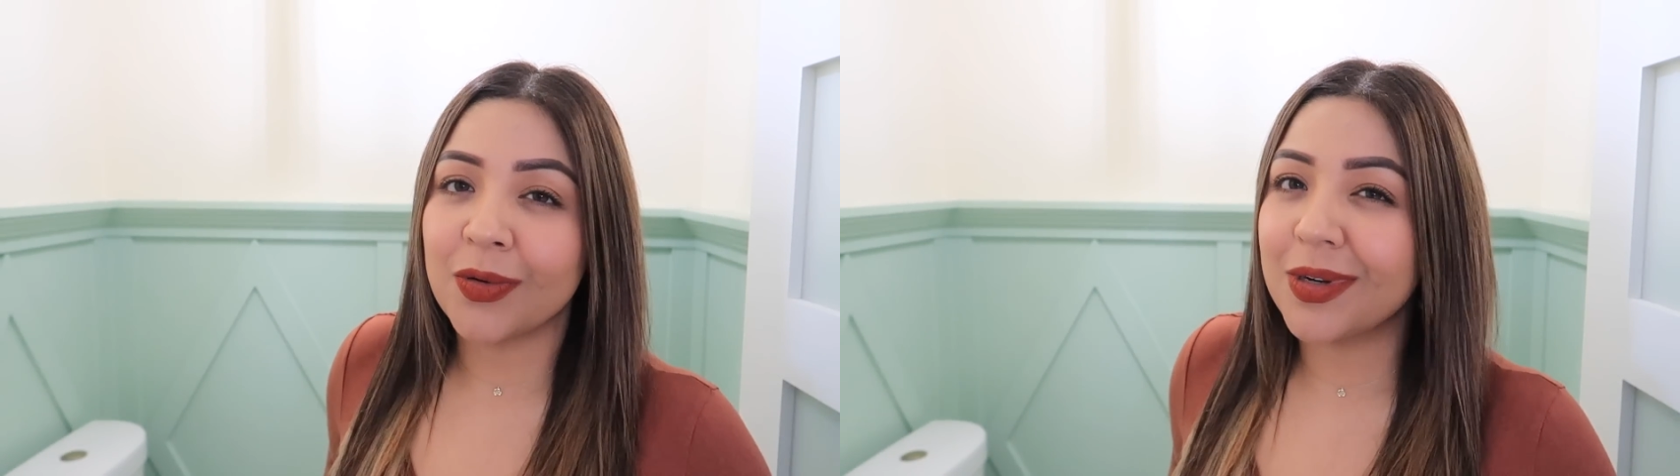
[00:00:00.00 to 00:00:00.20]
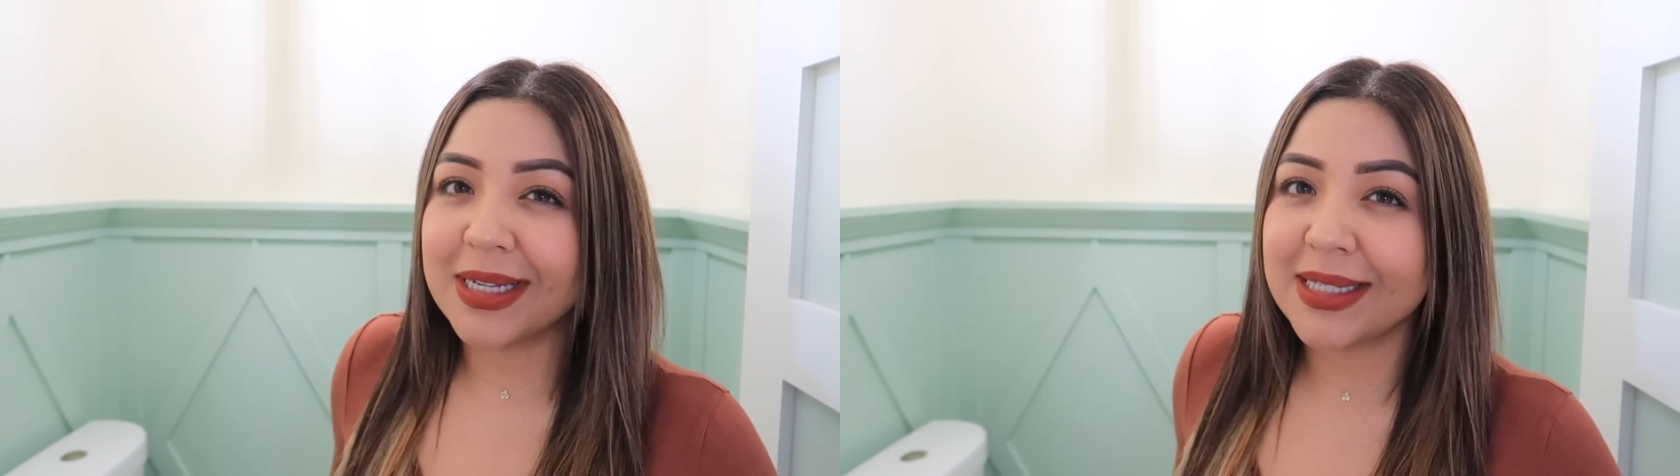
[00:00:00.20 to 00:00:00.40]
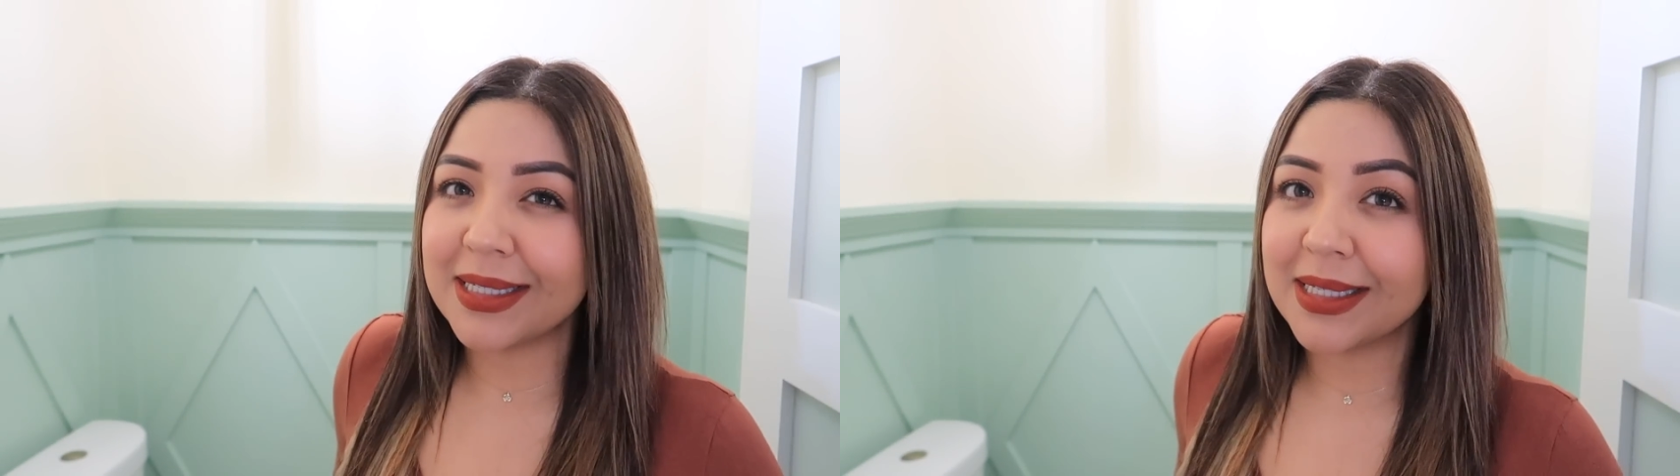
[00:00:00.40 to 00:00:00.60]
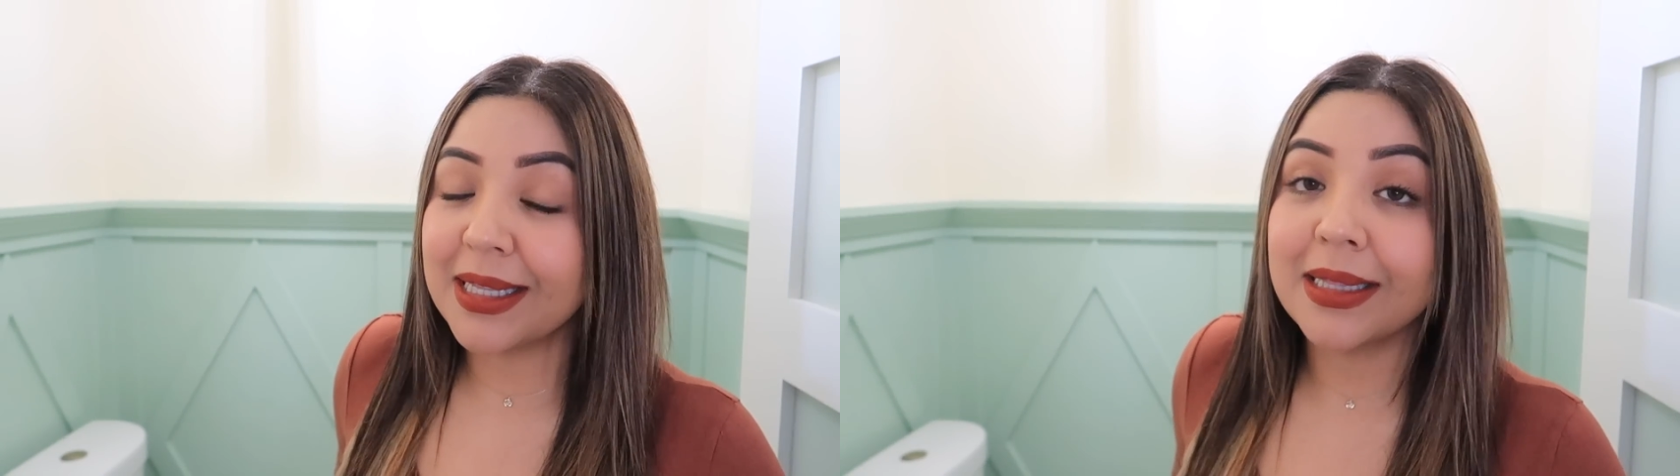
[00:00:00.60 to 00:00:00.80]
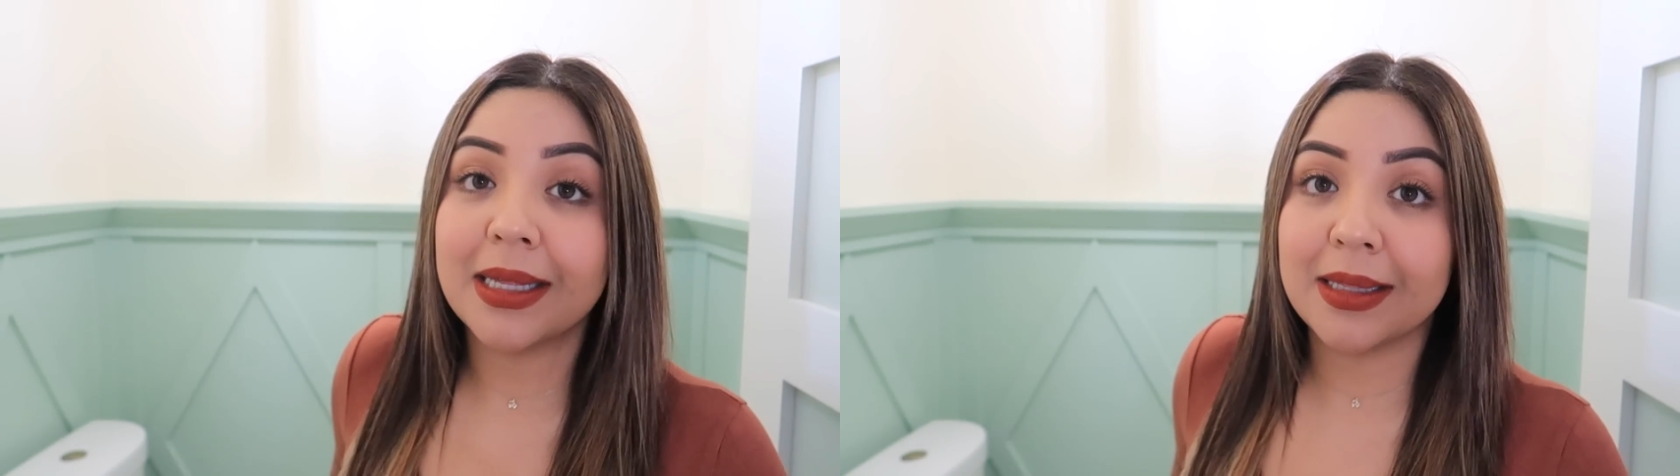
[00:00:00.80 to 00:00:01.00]
no
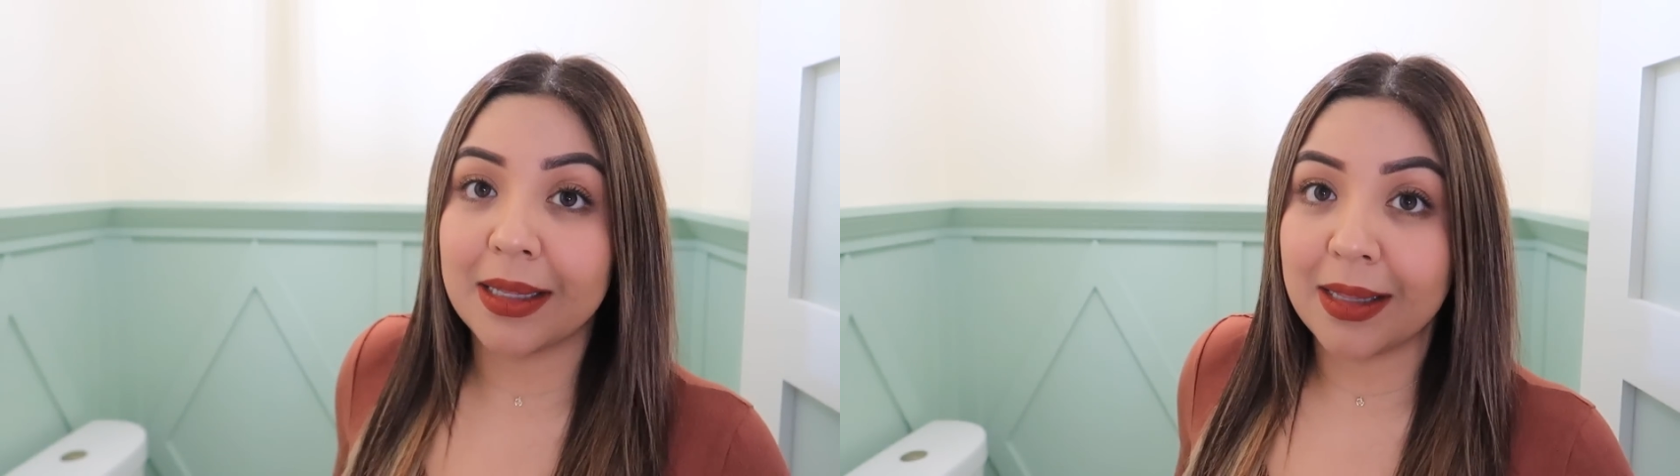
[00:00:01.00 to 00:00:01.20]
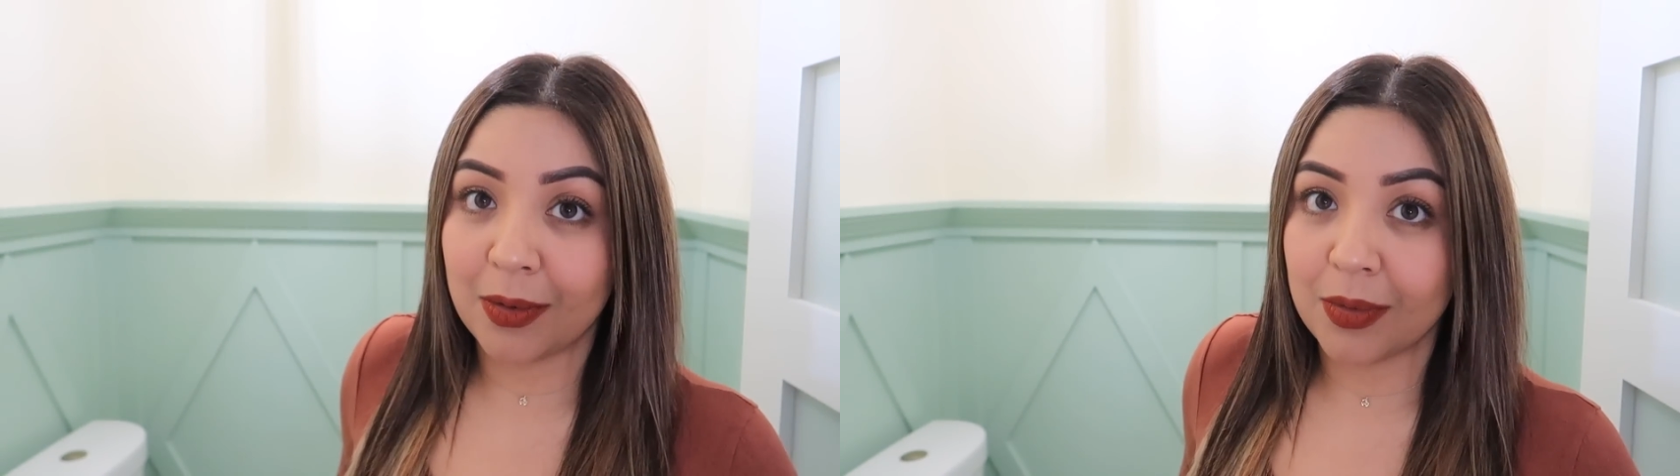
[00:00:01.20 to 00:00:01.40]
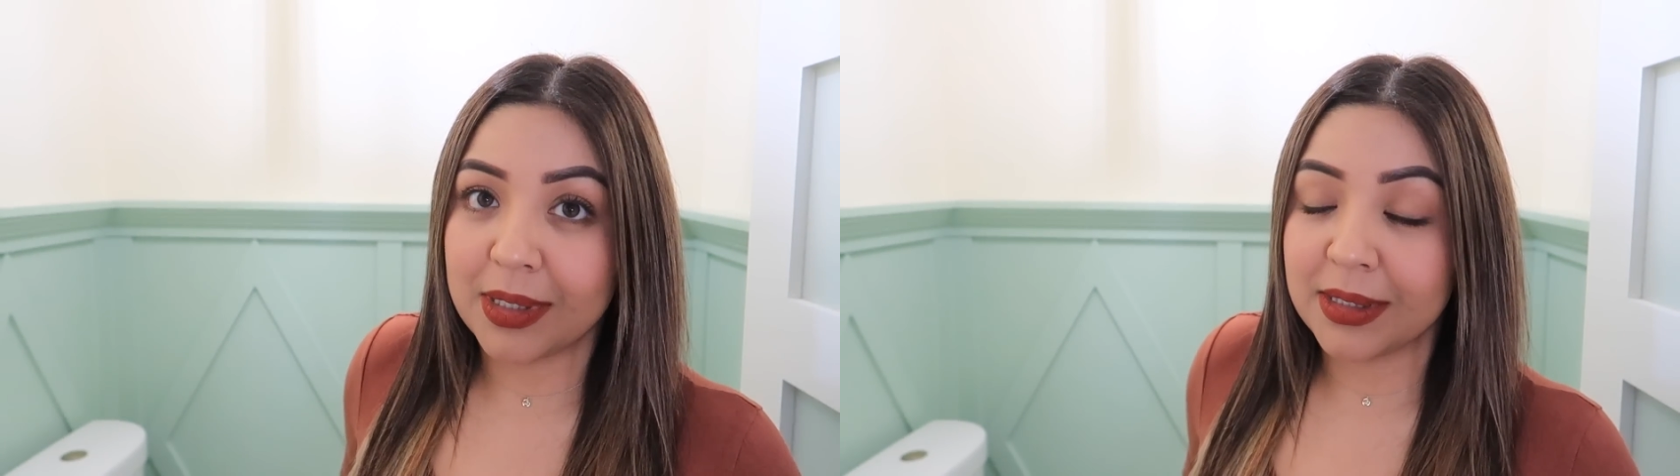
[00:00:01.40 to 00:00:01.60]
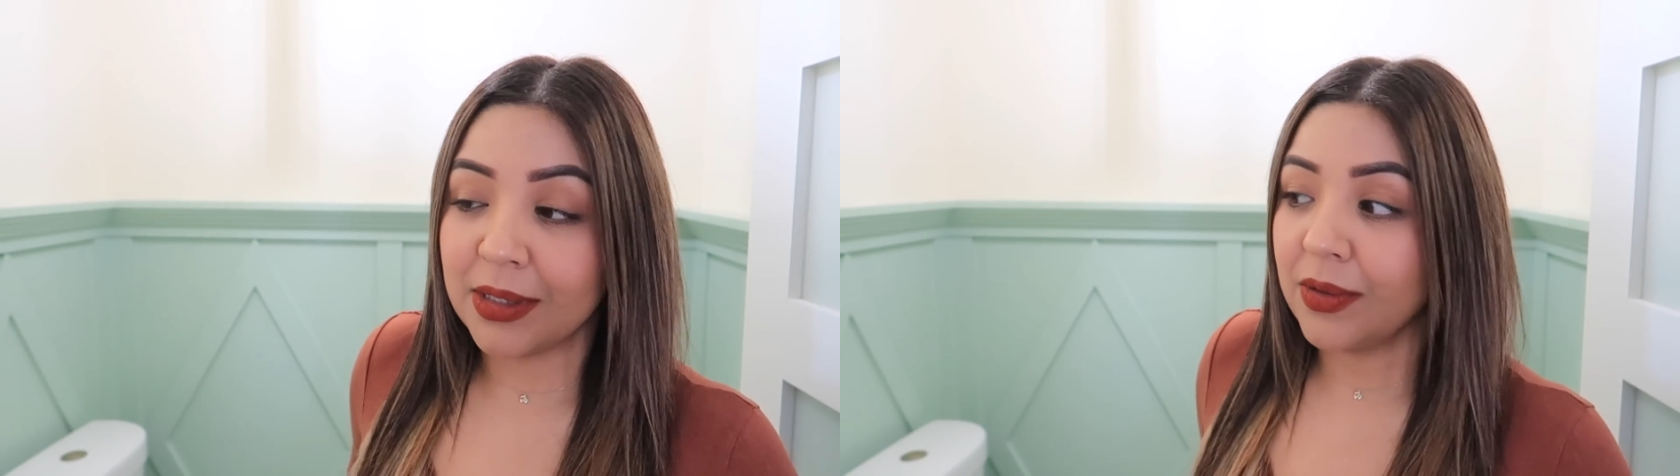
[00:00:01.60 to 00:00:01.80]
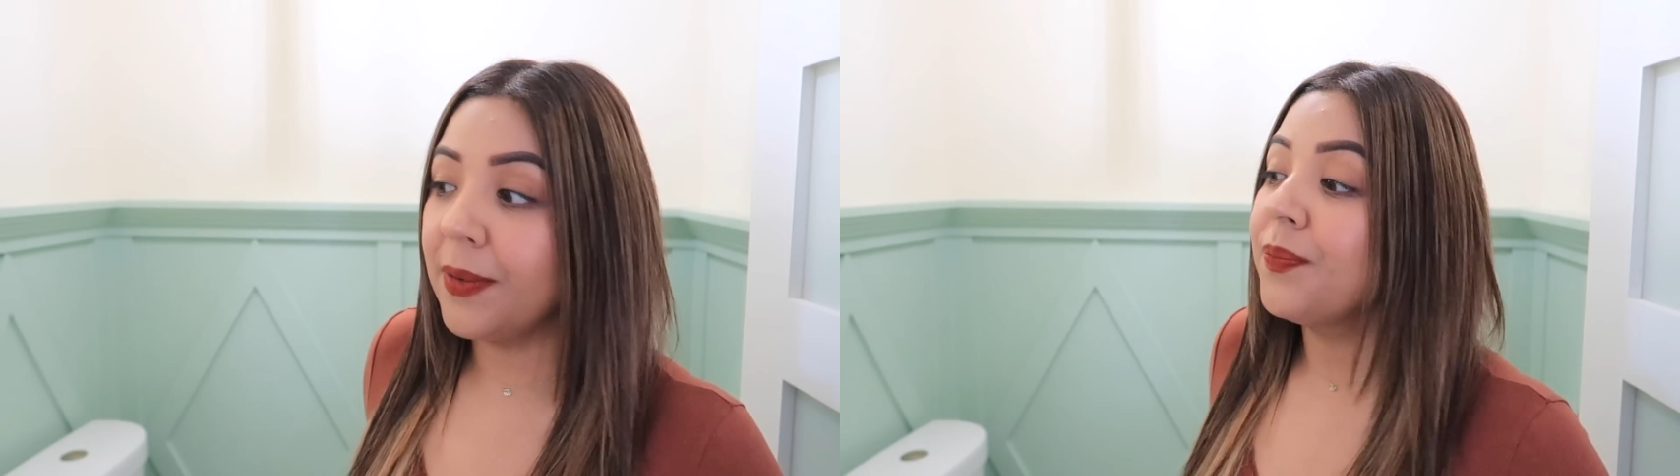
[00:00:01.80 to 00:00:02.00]
necesita tanta
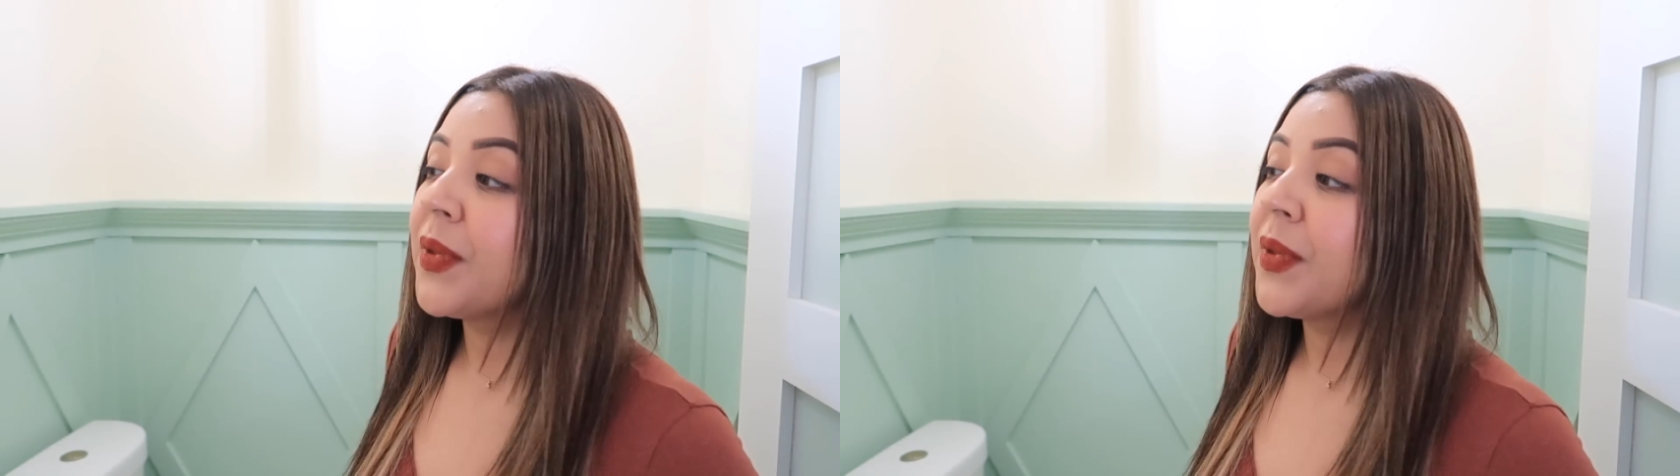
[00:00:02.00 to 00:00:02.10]
decoración.